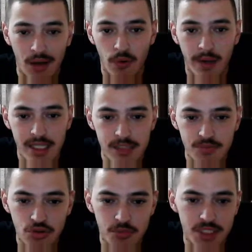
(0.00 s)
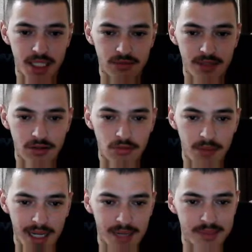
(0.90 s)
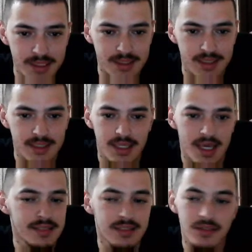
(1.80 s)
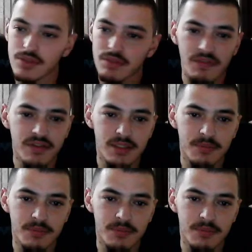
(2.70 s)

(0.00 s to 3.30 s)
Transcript: qualquer tipo de objeto dentro de uma camisa. É assim que você vai fazer,